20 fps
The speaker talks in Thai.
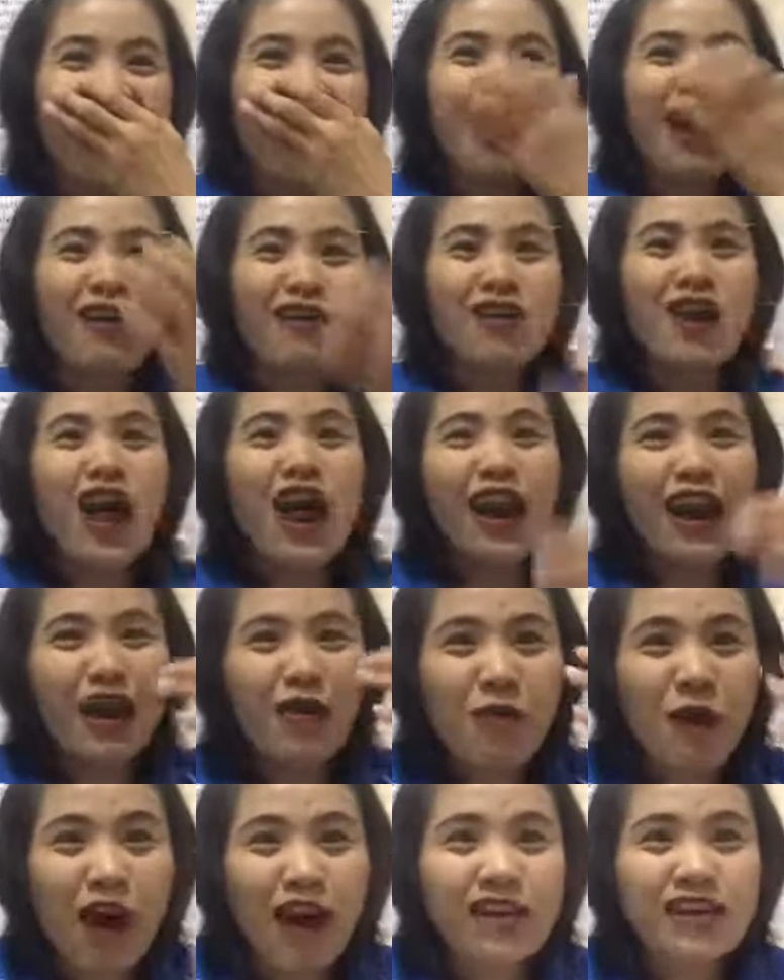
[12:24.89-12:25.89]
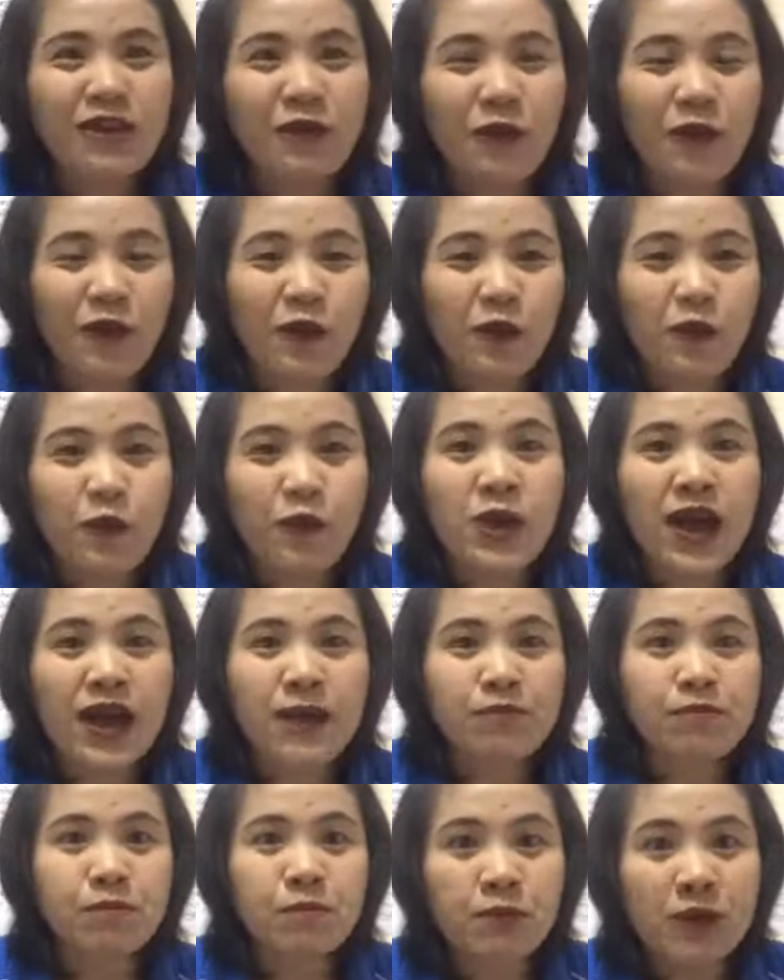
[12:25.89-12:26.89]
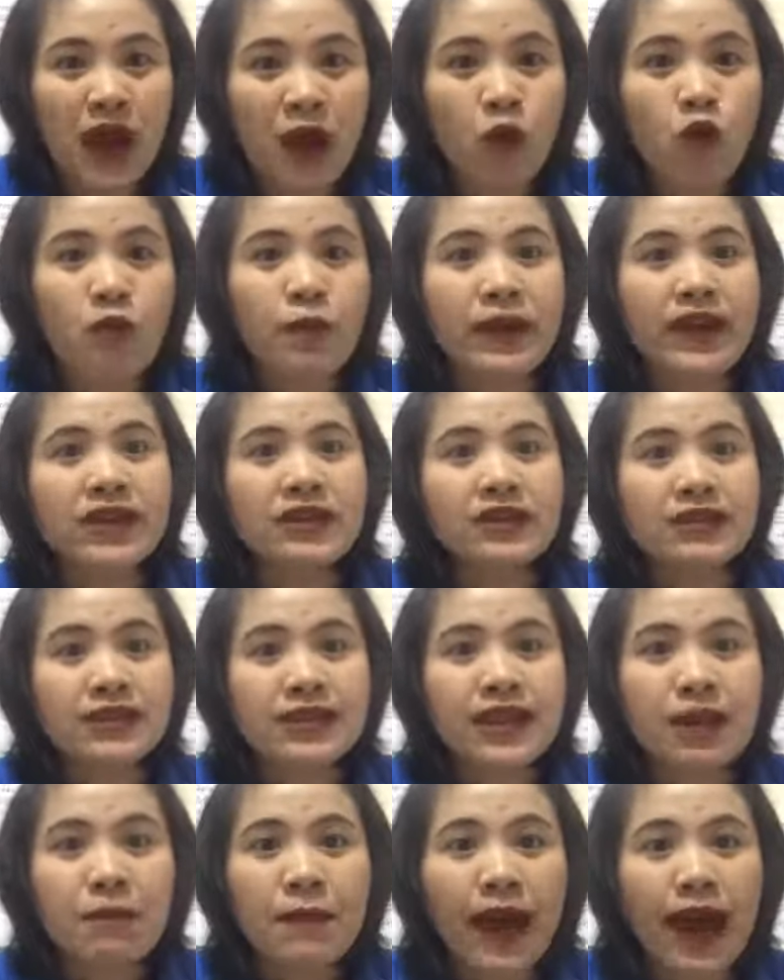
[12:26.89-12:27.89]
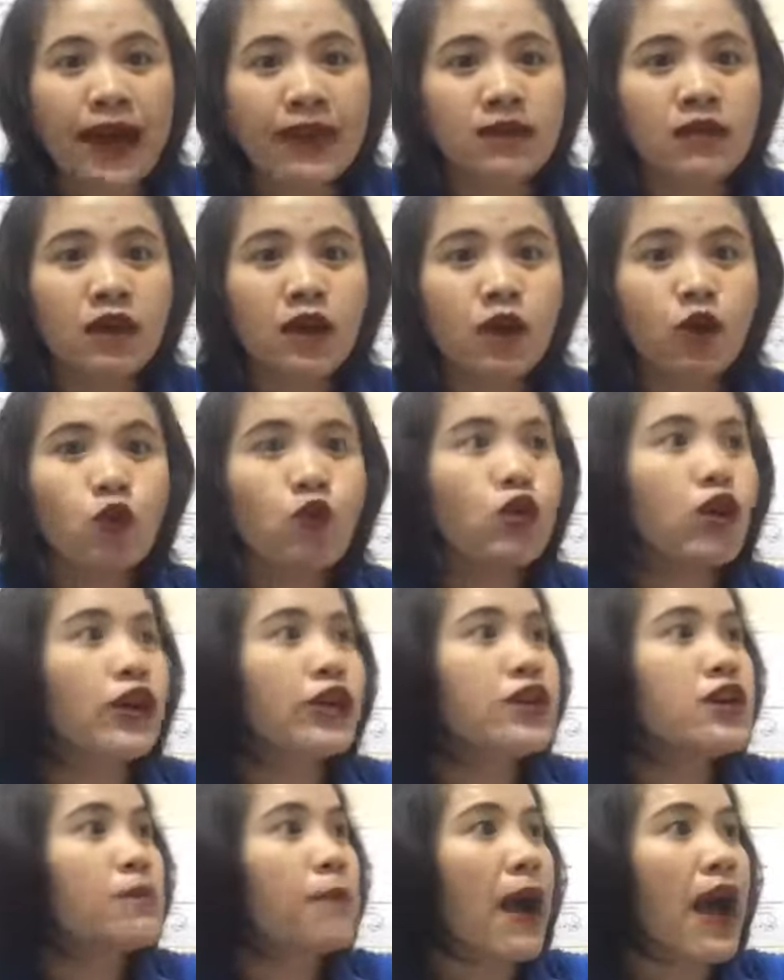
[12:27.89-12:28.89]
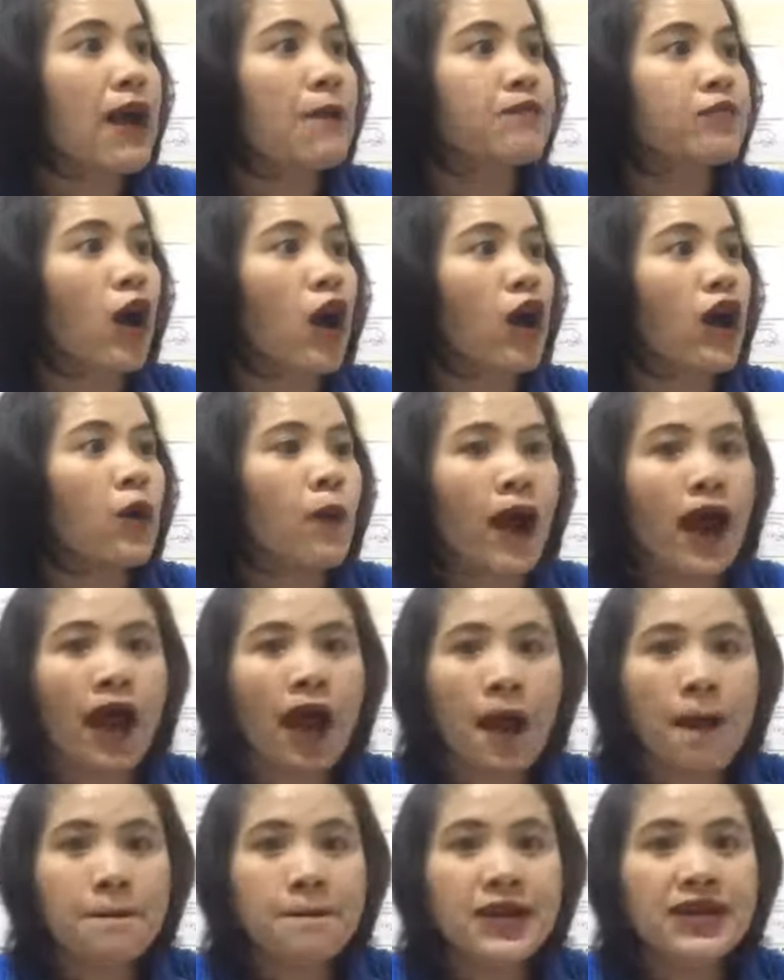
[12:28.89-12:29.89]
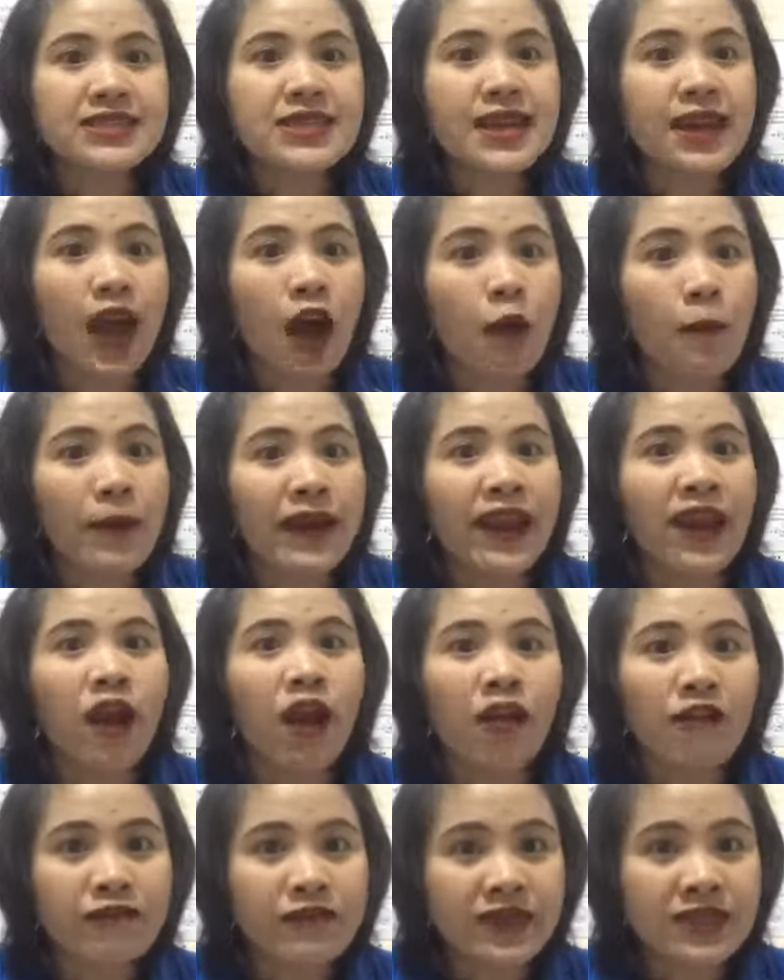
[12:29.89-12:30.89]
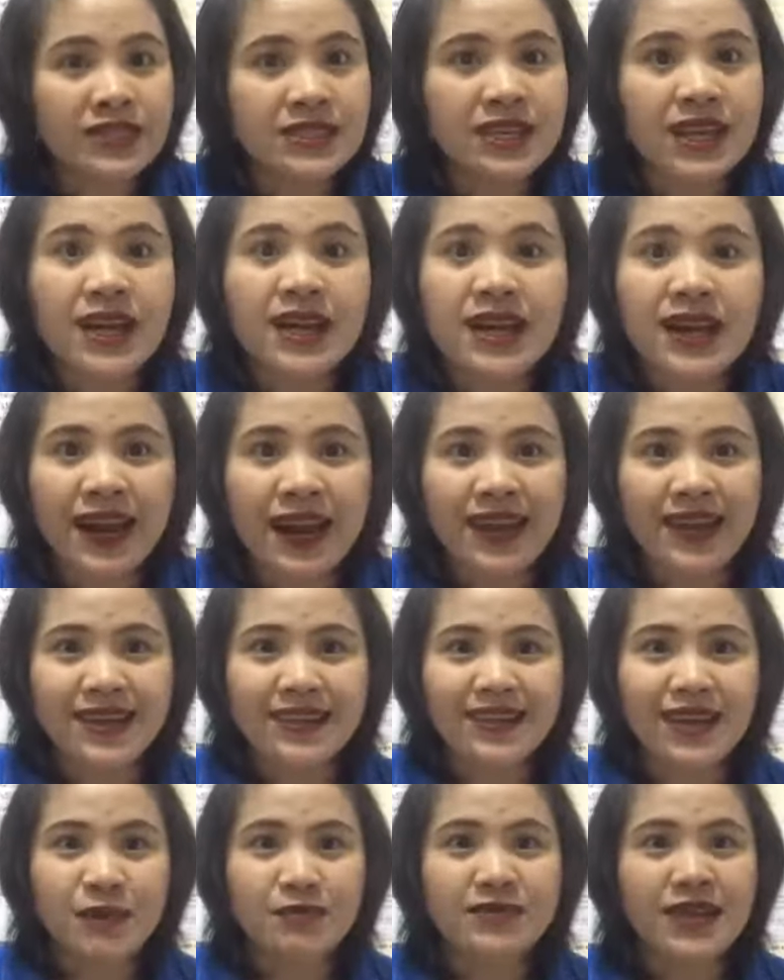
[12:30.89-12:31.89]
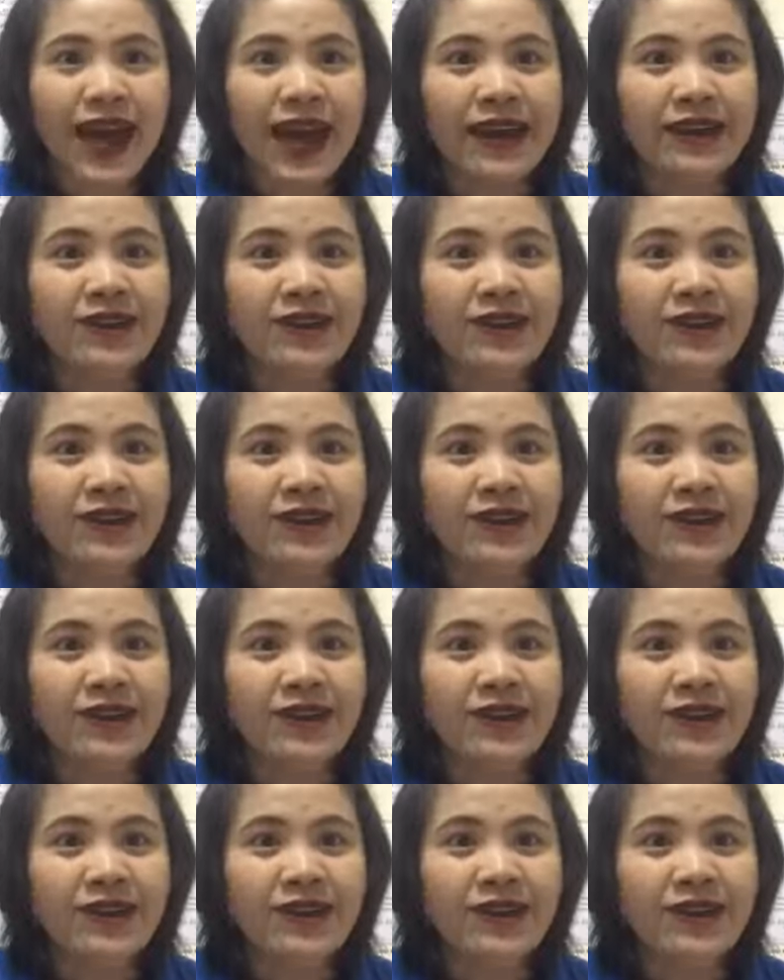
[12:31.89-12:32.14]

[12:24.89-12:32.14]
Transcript: แล้วแล้วพอถึงเมื่อเมื่อคุณไปถึงที่ทำงานคุณก็นึกภาพต่อเลยว่าเมื่อฉันเข้าไปในออฟฟิศจะเกิดอะไรขึ้นกับฉัน